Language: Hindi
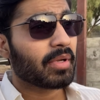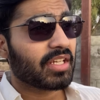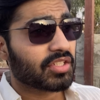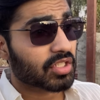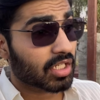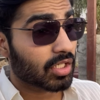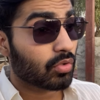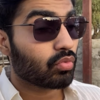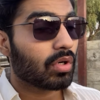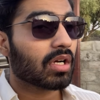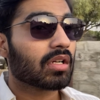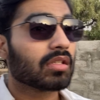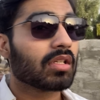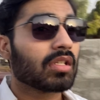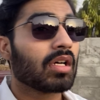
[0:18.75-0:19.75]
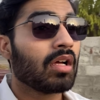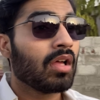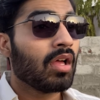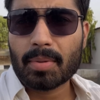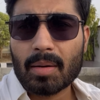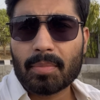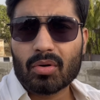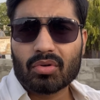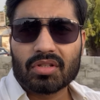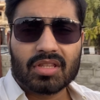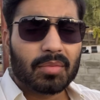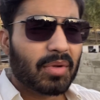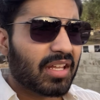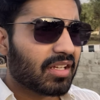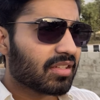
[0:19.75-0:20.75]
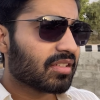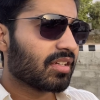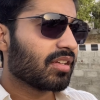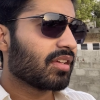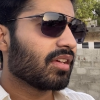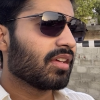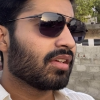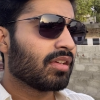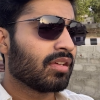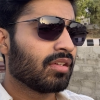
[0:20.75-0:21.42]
मैरिज गार्डन हुआ करता था पापा ने इतनी मेहनत करके